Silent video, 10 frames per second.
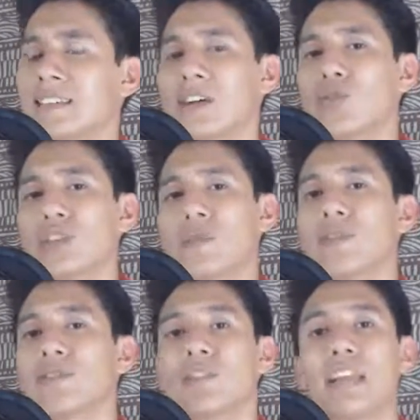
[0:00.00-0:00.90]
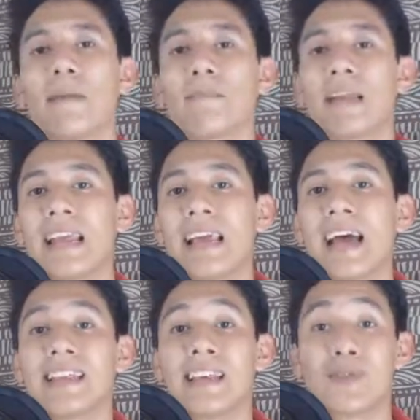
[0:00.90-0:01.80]
esta continuación de la
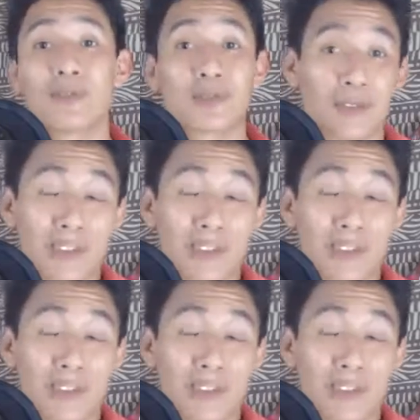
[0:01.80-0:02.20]
pelea de los,